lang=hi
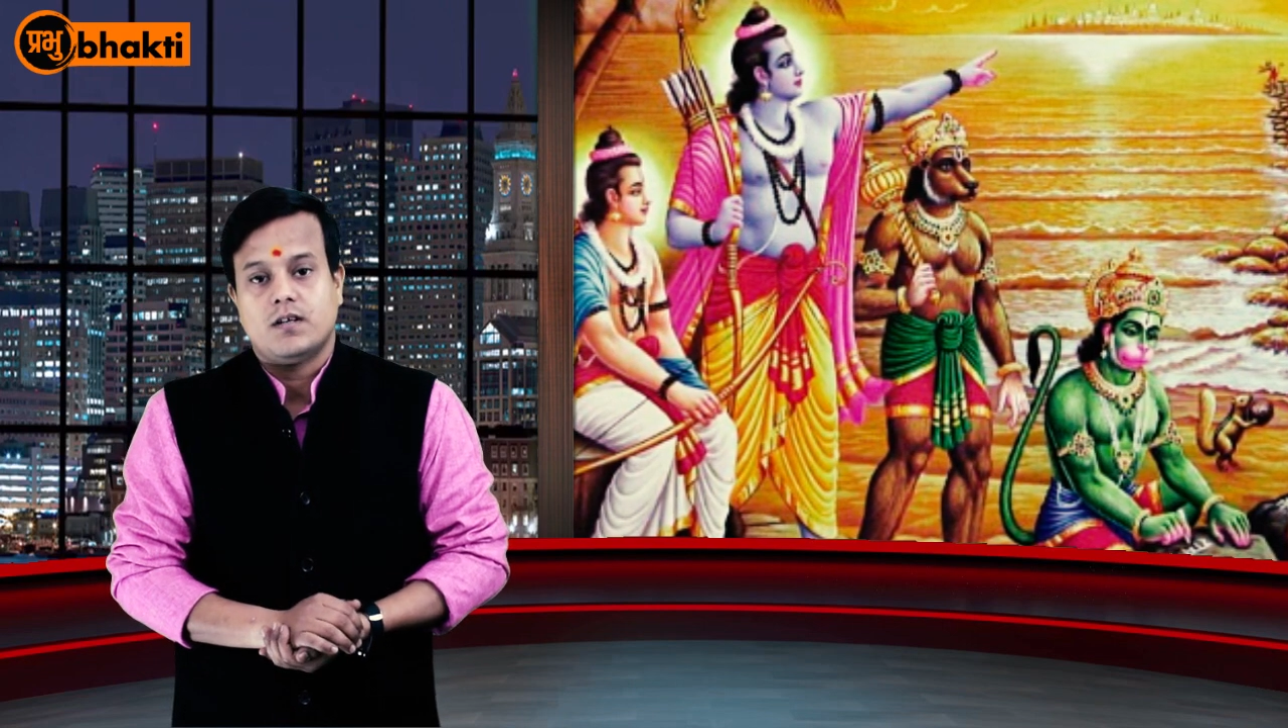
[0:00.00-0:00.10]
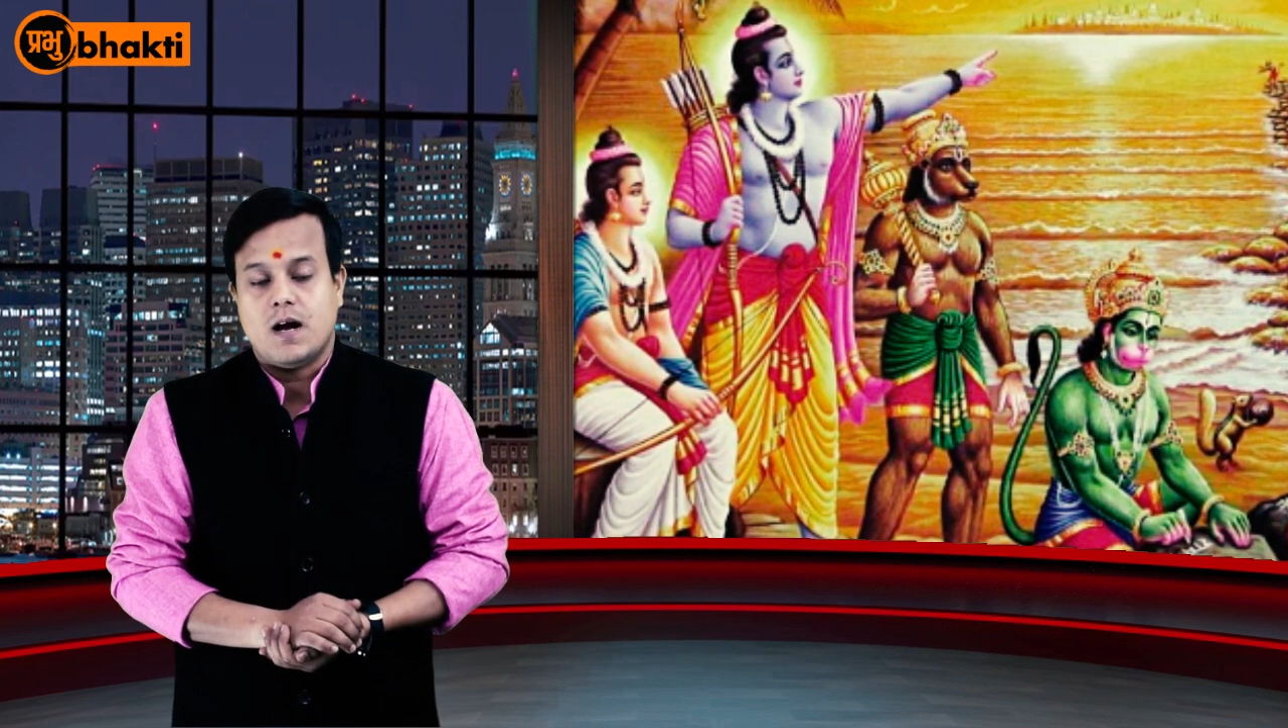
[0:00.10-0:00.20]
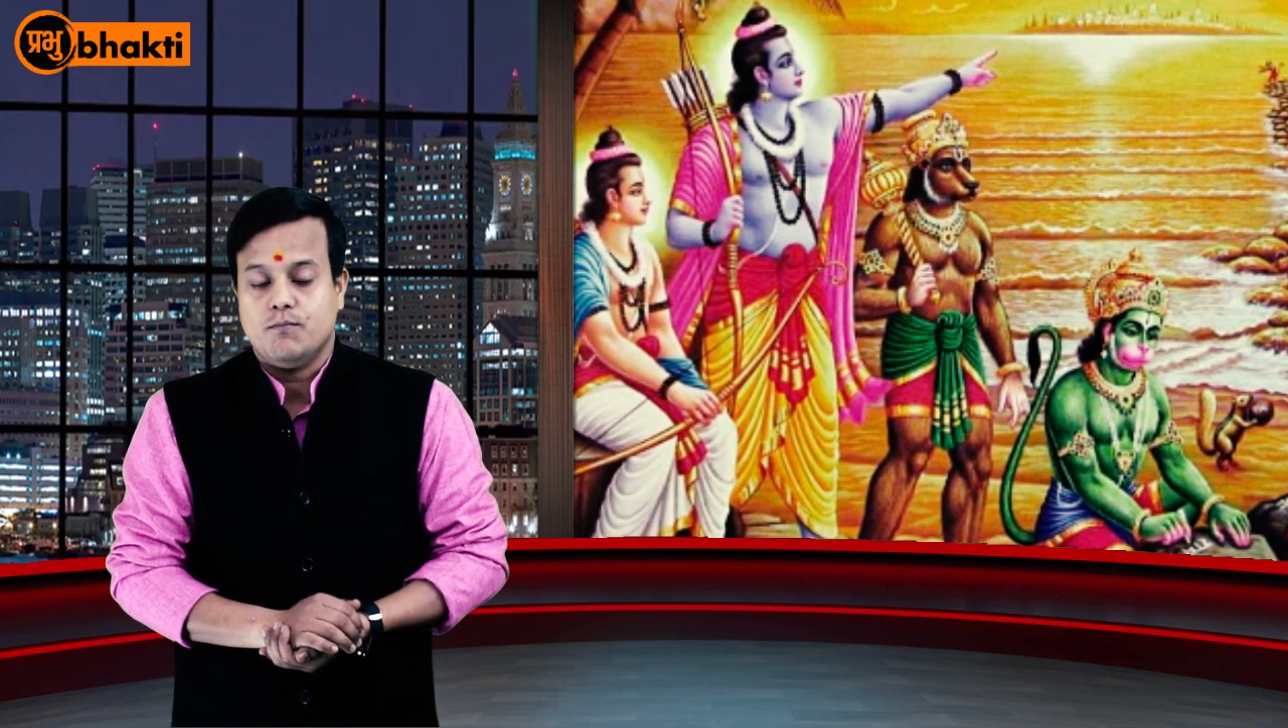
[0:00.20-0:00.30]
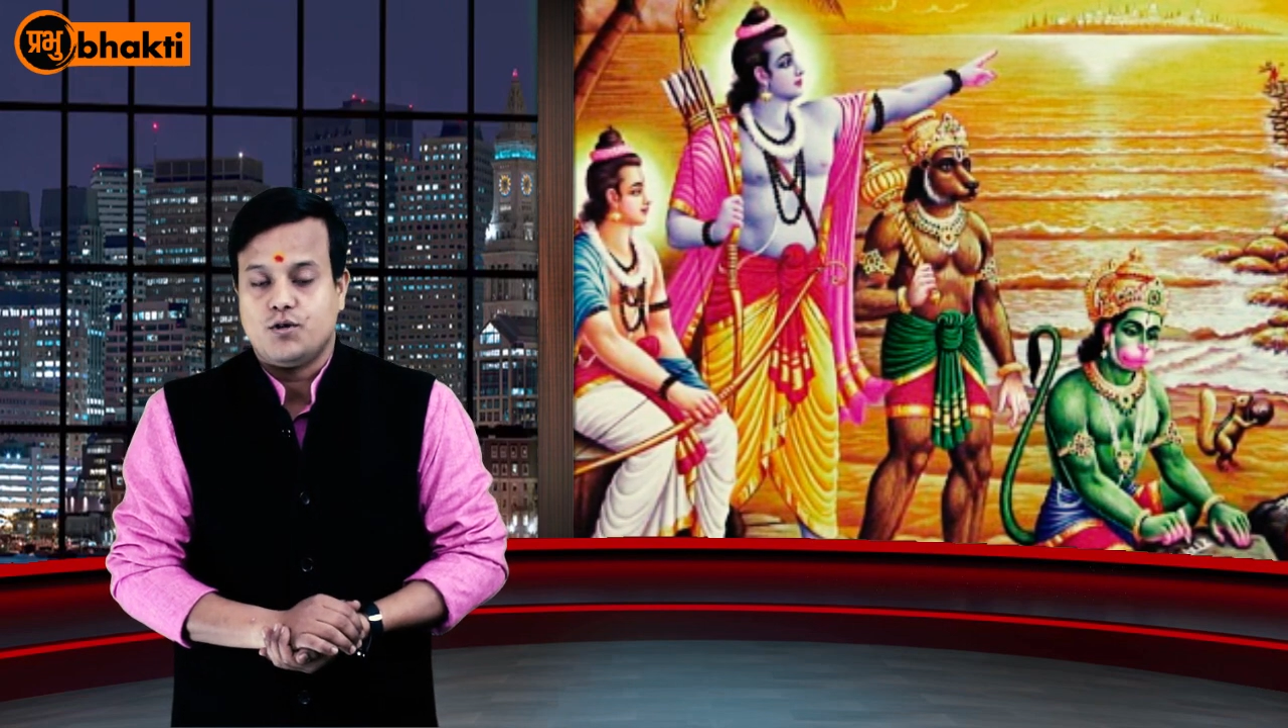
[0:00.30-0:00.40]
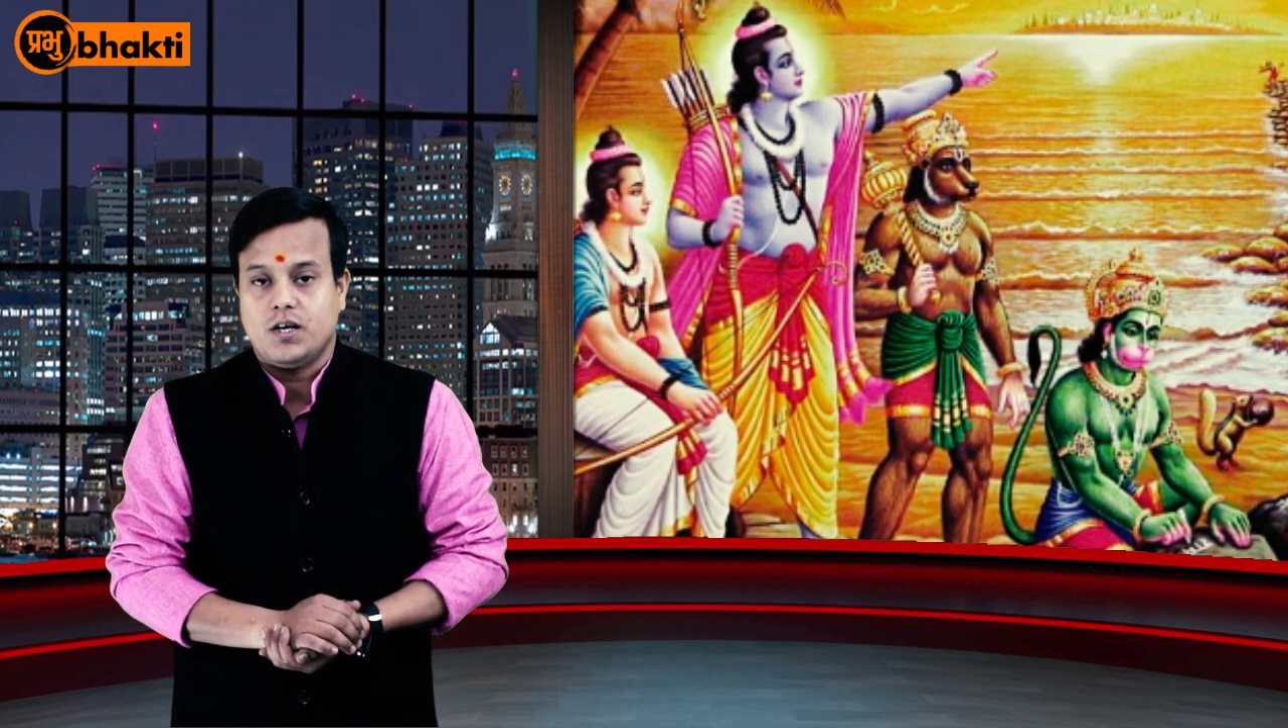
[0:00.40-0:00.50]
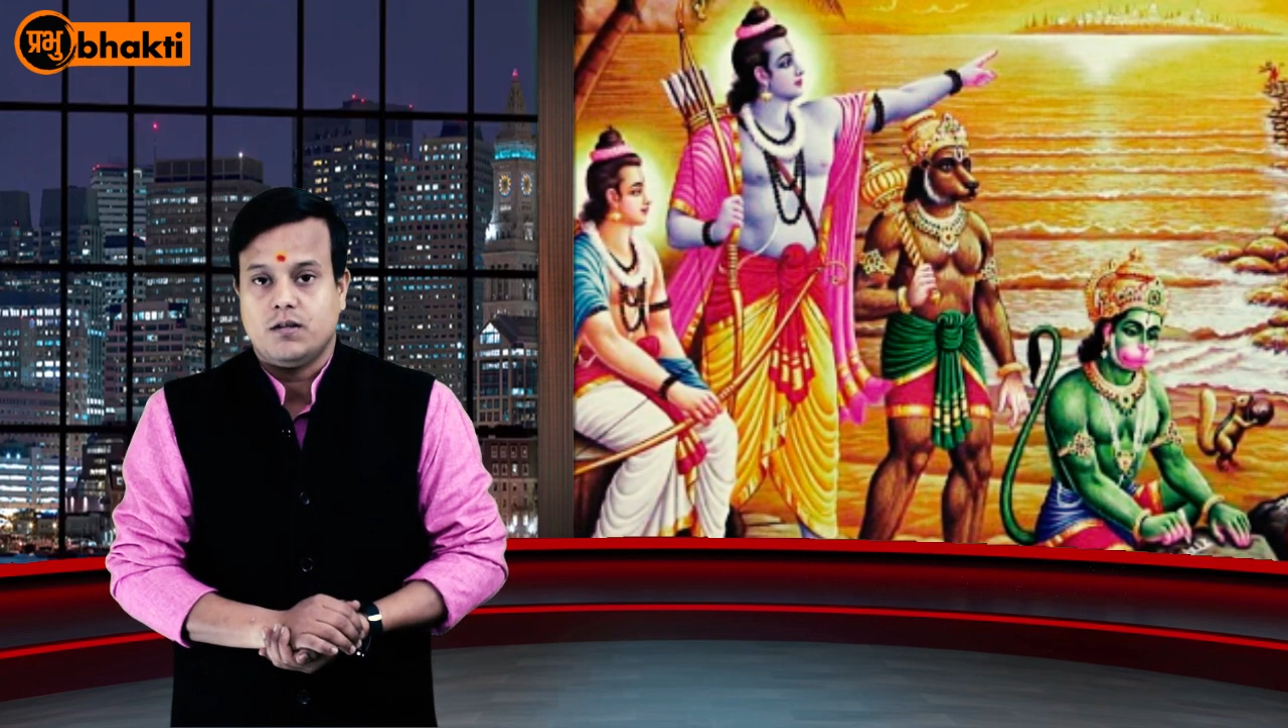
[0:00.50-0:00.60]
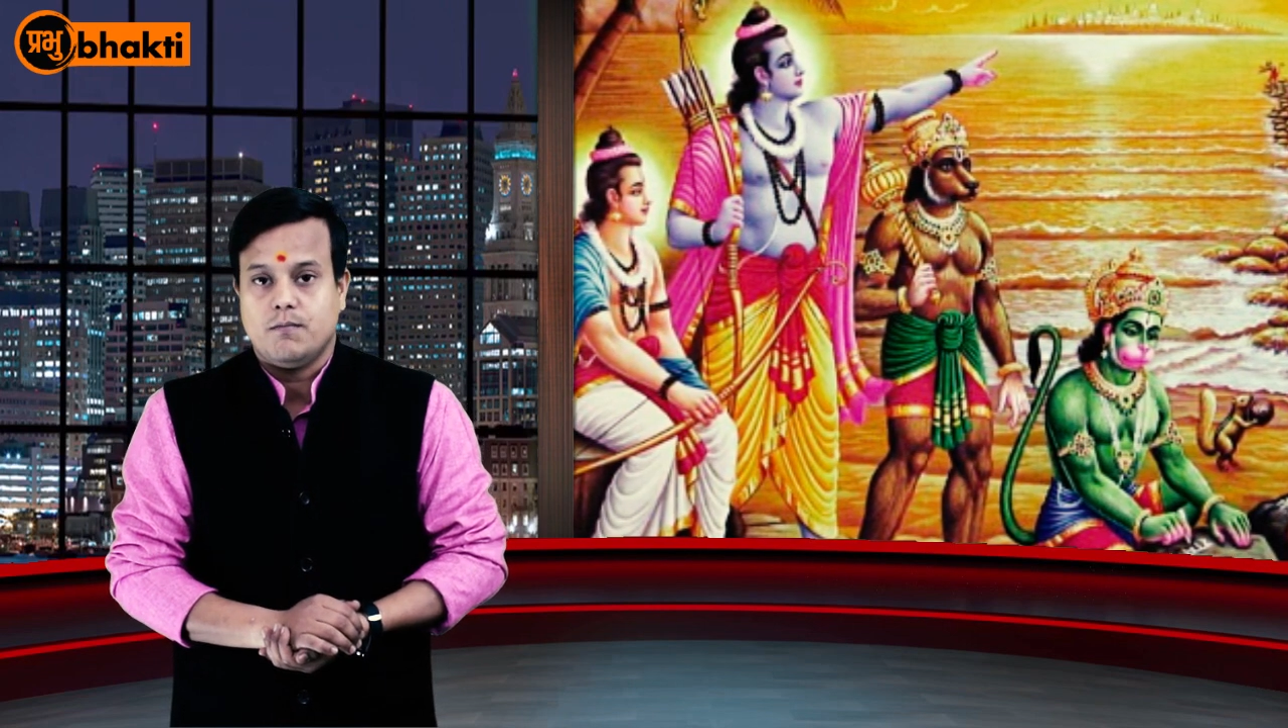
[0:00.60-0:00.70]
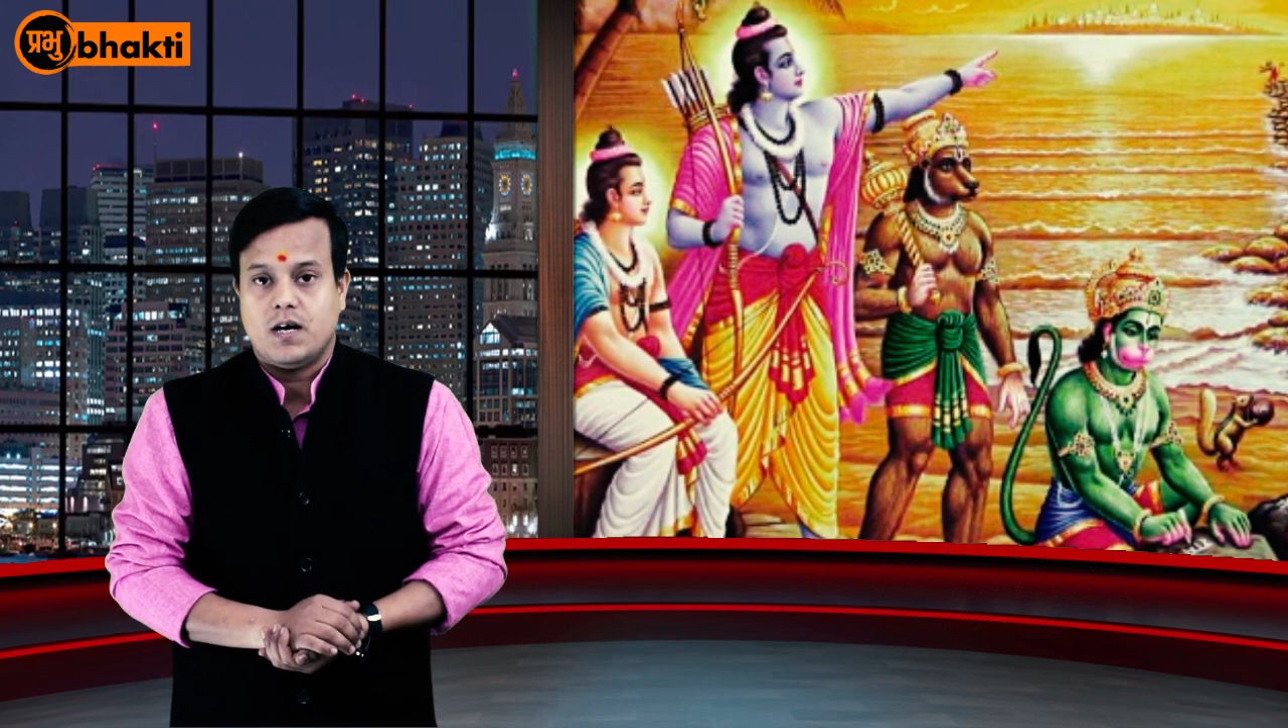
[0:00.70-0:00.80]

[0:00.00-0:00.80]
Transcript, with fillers: रामचरित